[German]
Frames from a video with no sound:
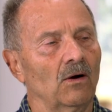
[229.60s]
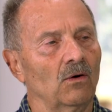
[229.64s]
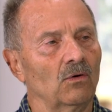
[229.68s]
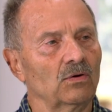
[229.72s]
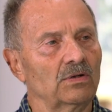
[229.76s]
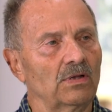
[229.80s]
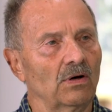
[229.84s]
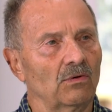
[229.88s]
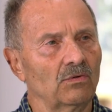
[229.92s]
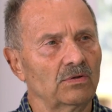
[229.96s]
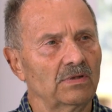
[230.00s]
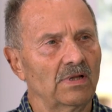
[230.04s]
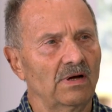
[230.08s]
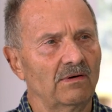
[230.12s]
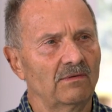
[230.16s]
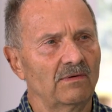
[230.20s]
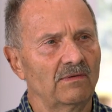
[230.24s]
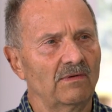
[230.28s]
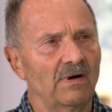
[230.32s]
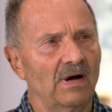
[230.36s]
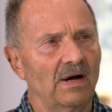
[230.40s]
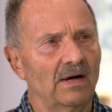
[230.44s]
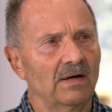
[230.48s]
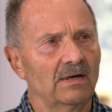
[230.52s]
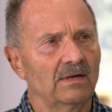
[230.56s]
Und darunter
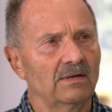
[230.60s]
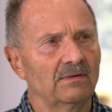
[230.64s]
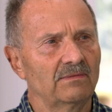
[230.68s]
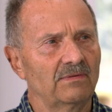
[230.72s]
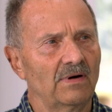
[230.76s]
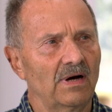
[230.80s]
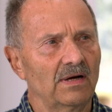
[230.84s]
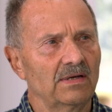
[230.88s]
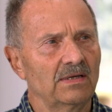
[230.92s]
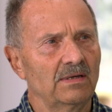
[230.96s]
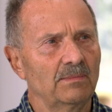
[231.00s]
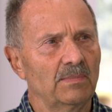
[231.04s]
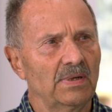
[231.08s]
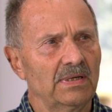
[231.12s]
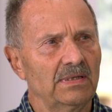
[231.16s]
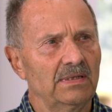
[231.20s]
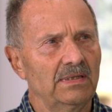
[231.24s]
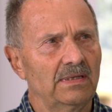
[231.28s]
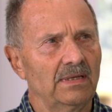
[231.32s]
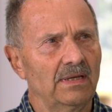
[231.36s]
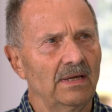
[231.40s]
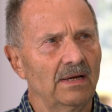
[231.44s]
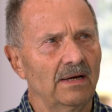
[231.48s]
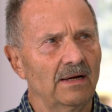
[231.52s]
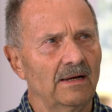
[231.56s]
war, war
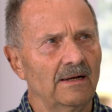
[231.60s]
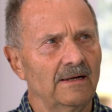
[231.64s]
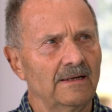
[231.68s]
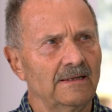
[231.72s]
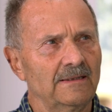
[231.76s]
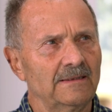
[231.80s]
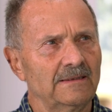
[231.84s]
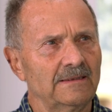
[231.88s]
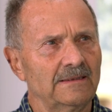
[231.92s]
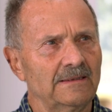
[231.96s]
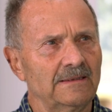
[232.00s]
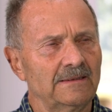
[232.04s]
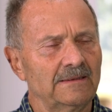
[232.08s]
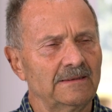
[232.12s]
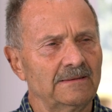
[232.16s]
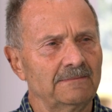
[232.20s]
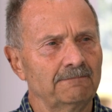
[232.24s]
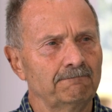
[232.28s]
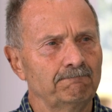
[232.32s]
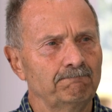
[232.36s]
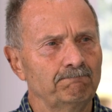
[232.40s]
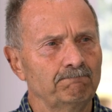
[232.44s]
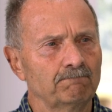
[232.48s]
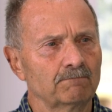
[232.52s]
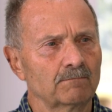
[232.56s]
jemand, der,
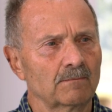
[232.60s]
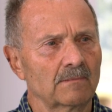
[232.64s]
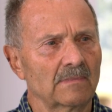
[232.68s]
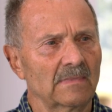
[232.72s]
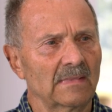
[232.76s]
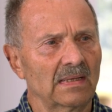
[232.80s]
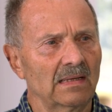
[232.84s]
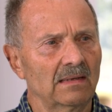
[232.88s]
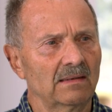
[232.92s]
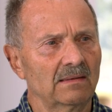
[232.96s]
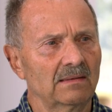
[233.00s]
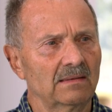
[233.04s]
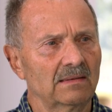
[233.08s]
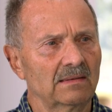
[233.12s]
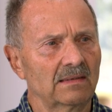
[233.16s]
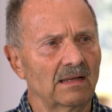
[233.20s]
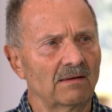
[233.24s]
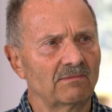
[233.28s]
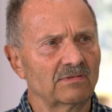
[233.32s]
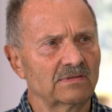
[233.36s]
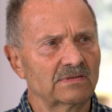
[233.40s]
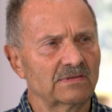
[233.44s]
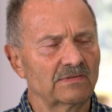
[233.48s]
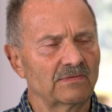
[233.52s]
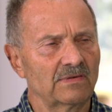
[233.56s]
ähm,
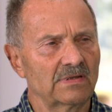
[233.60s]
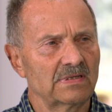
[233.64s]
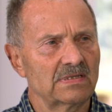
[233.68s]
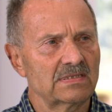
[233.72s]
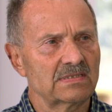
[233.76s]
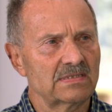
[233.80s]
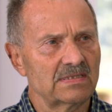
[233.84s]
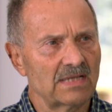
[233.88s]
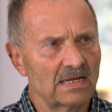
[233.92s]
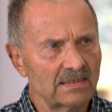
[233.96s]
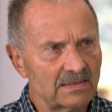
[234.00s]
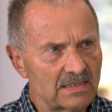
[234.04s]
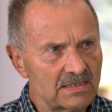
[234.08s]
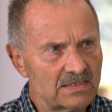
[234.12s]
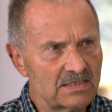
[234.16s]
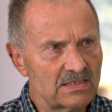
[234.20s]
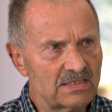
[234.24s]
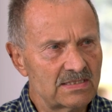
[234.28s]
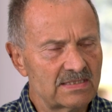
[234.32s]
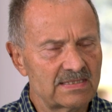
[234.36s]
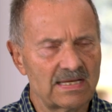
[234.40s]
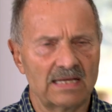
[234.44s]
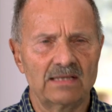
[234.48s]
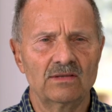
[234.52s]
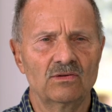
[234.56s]
es nannte
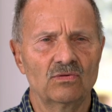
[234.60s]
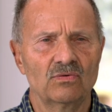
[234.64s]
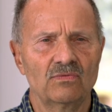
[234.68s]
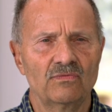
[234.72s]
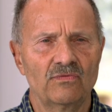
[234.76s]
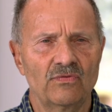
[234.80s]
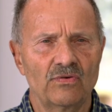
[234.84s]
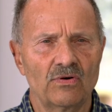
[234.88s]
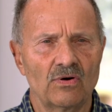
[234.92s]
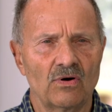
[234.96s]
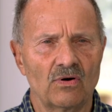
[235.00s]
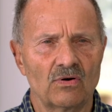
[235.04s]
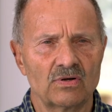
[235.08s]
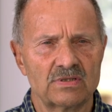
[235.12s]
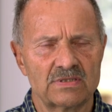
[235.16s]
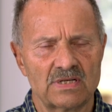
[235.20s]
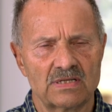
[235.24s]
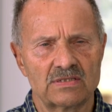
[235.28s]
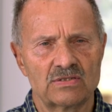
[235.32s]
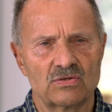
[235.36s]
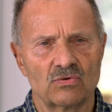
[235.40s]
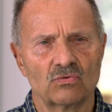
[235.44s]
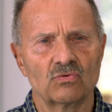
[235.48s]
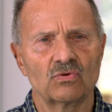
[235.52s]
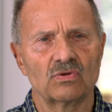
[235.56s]
sich Zentrum für
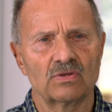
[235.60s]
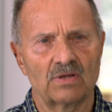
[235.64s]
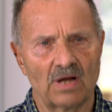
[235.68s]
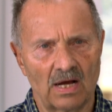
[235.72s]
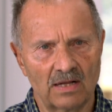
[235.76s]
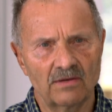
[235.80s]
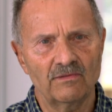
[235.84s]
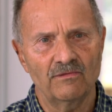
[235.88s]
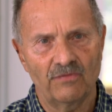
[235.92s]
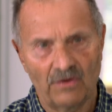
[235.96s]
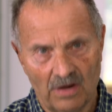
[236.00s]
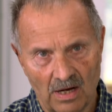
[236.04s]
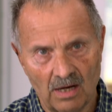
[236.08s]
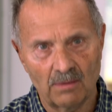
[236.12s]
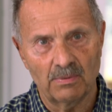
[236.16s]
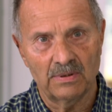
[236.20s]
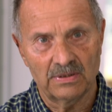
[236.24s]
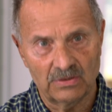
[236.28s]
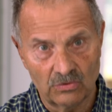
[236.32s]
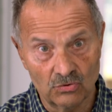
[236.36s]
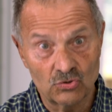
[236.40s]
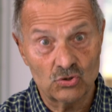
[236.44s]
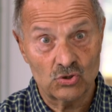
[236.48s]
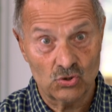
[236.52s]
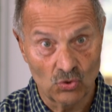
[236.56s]
Organisation und
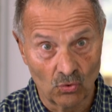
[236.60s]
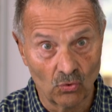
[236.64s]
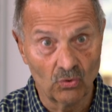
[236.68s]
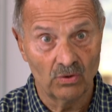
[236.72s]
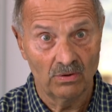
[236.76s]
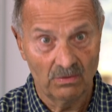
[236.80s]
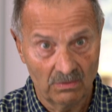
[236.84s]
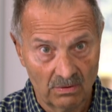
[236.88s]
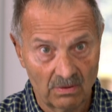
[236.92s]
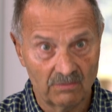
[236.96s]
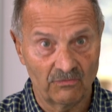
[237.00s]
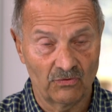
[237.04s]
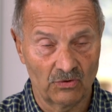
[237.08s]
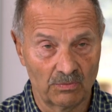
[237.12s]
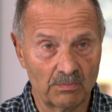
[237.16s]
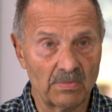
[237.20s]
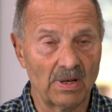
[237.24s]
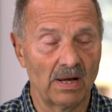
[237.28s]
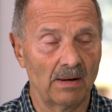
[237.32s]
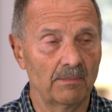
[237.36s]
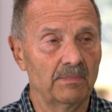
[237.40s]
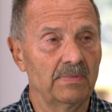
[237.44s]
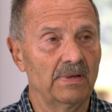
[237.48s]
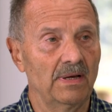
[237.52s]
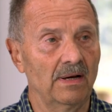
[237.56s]
Datenverarbeitung schon vom
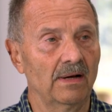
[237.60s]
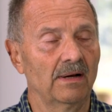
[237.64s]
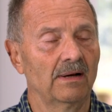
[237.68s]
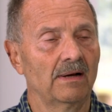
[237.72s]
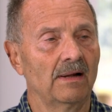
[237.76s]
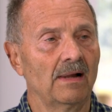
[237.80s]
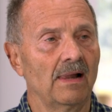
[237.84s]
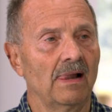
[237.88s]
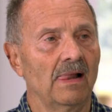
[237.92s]
Namen her.